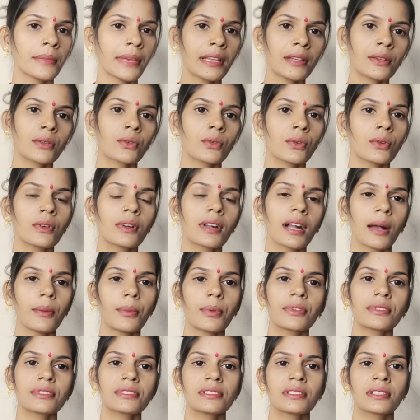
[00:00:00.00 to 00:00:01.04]
मेल को
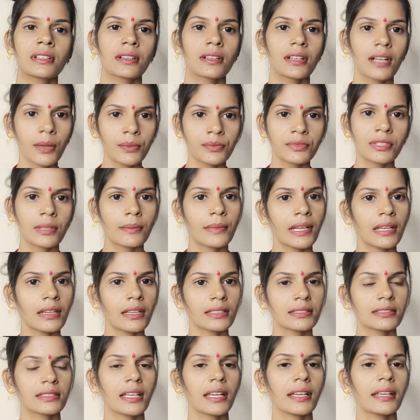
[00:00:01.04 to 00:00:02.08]
काफ़ी कम समय
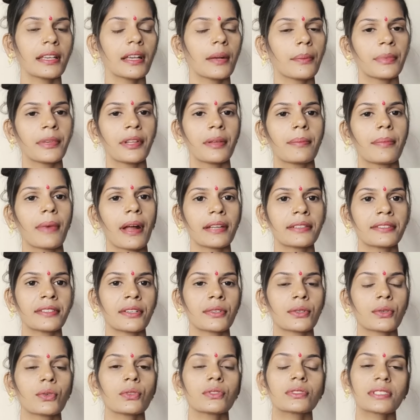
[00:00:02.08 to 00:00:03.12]
लगता है अपने
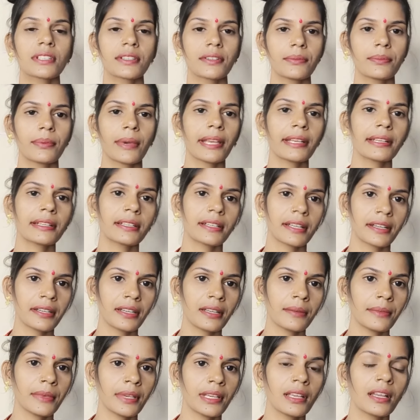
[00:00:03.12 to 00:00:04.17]
पार्टनर को सर्टिफाई
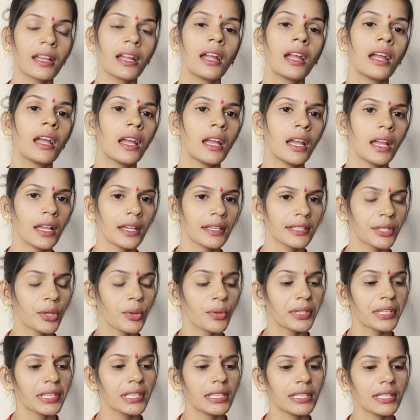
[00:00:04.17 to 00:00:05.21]
करने में
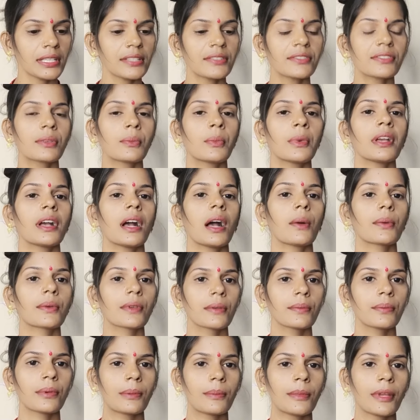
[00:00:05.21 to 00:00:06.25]
क्योंकि इस समय
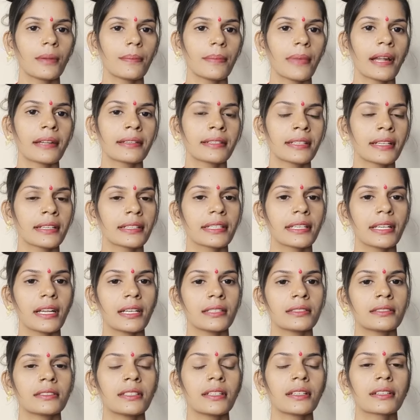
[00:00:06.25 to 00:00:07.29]
आपके फीमेल पार्टनर के
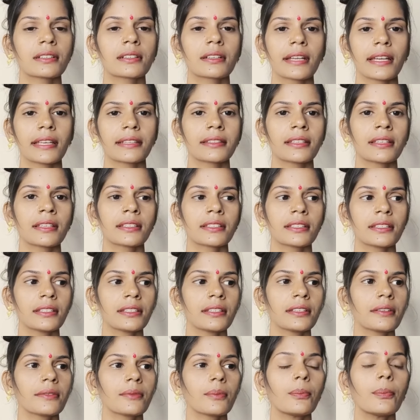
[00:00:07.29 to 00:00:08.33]
अंदर कहते हैं
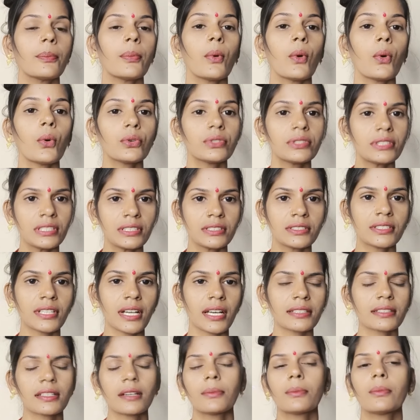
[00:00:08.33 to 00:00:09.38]
कि बहुत ही
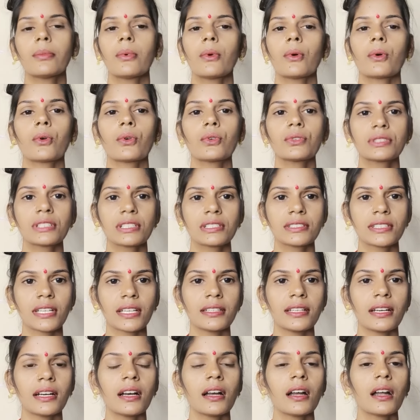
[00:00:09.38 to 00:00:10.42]
ज़्यादा बहुत ही
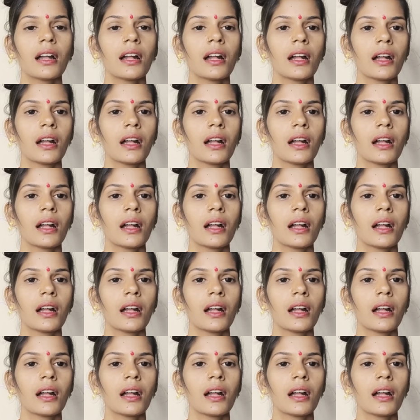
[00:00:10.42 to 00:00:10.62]
ज़्यादा